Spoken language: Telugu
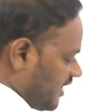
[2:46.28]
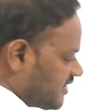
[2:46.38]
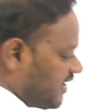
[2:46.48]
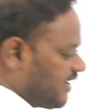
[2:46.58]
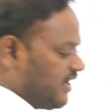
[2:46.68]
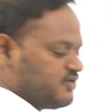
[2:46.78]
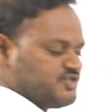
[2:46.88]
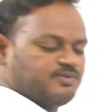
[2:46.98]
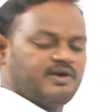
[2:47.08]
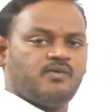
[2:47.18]
లాజికల్గా
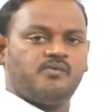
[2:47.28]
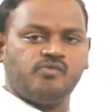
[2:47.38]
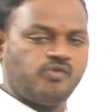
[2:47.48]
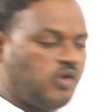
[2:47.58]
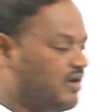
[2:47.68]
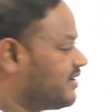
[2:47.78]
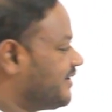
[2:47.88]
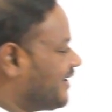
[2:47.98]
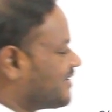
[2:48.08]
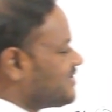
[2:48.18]
ఆలోచించమా
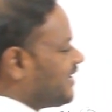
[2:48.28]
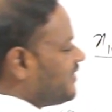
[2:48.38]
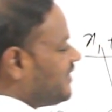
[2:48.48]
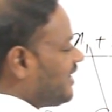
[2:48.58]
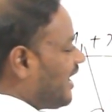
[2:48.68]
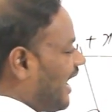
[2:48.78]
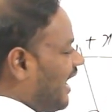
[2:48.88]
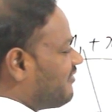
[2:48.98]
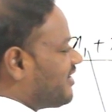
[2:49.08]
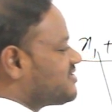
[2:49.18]
ఎక్స్ అనేది
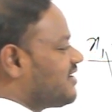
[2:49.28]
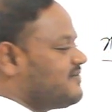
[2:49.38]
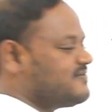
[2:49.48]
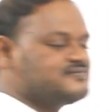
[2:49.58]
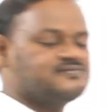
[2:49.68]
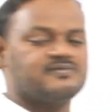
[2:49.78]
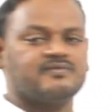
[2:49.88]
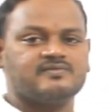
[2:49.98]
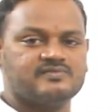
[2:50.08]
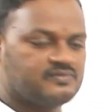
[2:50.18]
యావరేజా
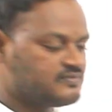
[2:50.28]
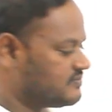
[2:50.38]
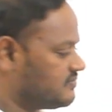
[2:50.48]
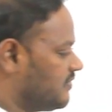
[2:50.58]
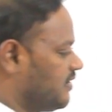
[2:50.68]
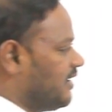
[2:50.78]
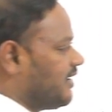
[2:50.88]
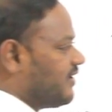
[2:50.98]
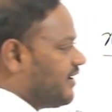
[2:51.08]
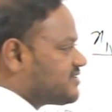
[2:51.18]

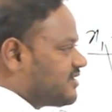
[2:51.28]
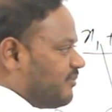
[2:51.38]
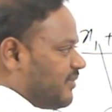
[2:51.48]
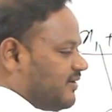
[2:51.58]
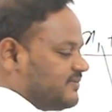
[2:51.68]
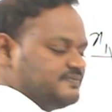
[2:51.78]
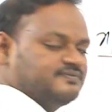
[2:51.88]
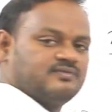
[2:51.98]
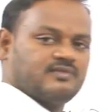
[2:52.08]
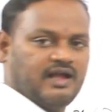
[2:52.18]
లేదా సమ్మా
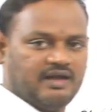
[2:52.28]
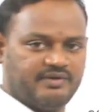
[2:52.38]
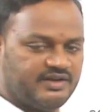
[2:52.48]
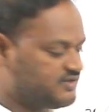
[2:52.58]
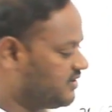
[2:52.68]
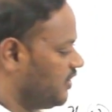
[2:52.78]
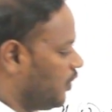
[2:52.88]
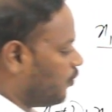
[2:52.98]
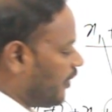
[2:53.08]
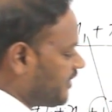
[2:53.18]
యావరేజ్
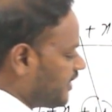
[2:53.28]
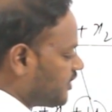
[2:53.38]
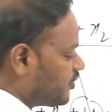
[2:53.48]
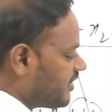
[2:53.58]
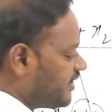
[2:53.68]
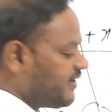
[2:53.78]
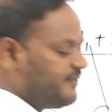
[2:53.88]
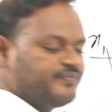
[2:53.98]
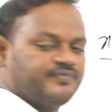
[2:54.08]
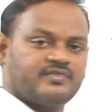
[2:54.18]
వై అనేది కూడా ఏంటి
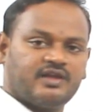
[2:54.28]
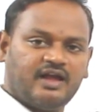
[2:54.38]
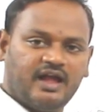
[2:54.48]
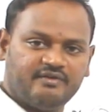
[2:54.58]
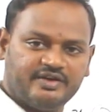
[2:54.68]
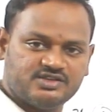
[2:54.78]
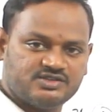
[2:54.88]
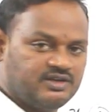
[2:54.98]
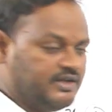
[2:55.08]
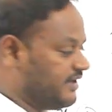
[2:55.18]

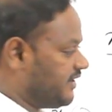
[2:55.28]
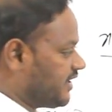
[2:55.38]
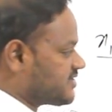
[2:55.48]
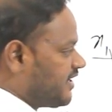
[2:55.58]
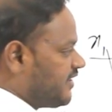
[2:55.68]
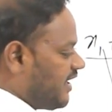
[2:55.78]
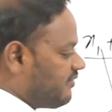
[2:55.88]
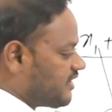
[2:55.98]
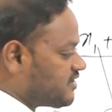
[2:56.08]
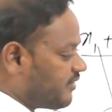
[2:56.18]
యావరేజ్ ఎక్స్ అనేది
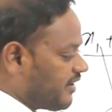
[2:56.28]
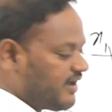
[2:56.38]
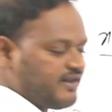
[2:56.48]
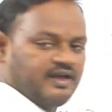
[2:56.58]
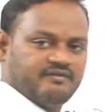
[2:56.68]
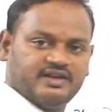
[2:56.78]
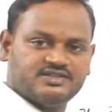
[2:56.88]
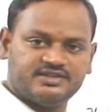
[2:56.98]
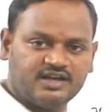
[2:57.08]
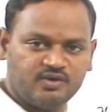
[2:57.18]
యావరేజ్ వై అనేది
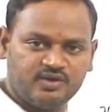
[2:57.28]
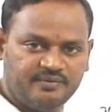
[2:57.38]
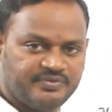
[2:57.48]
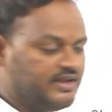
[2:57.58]
యావరేజ్ అవునా